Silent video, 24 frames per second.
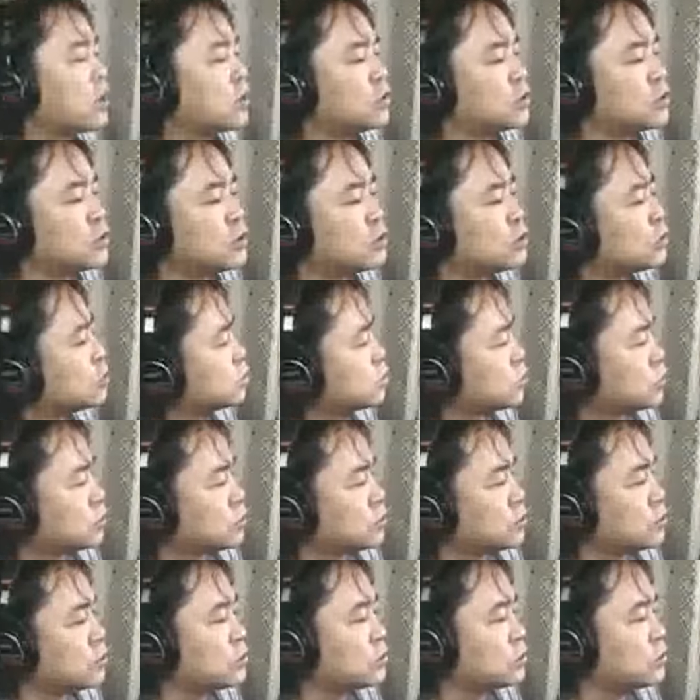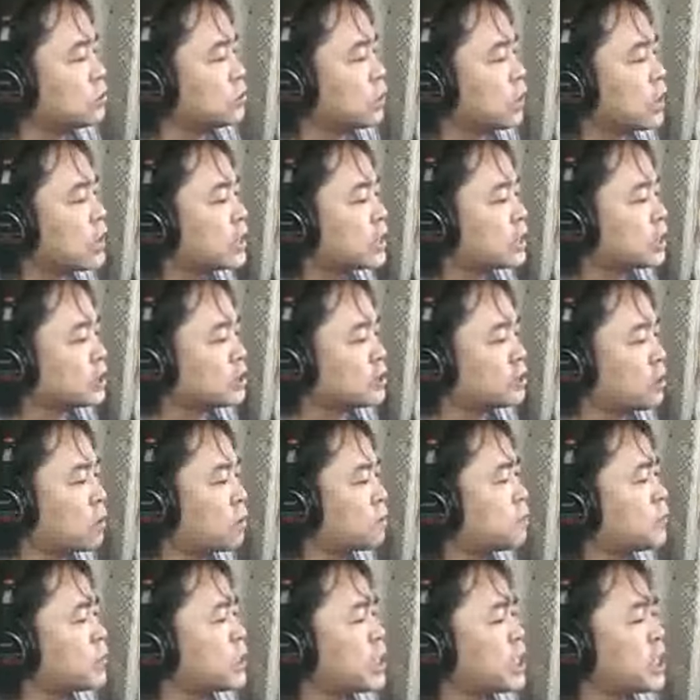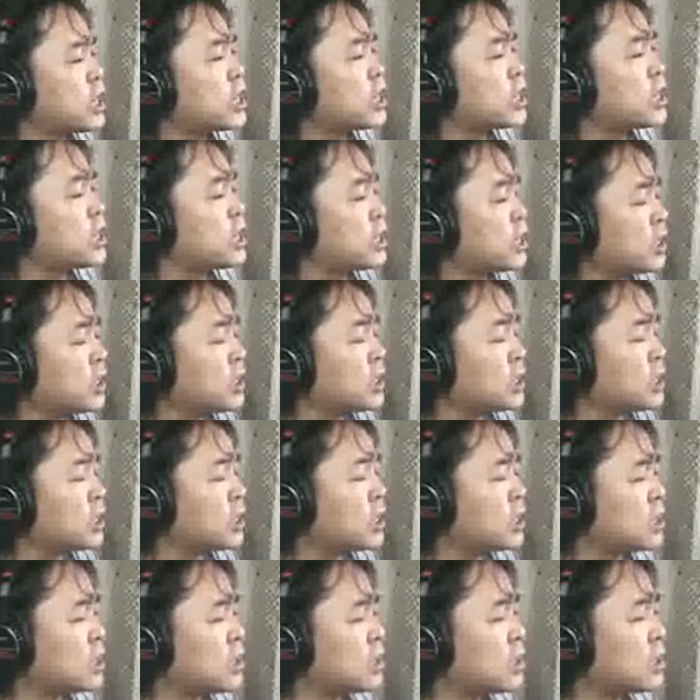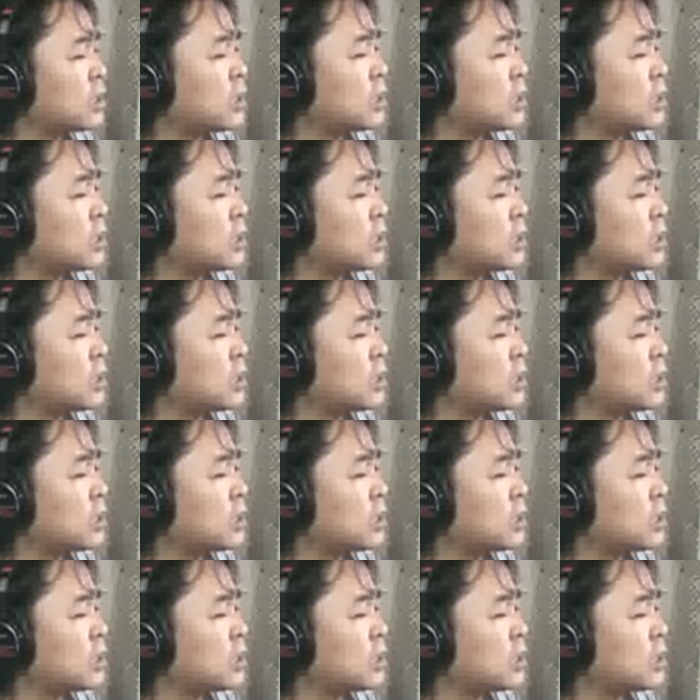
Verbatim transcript: うん、瞳に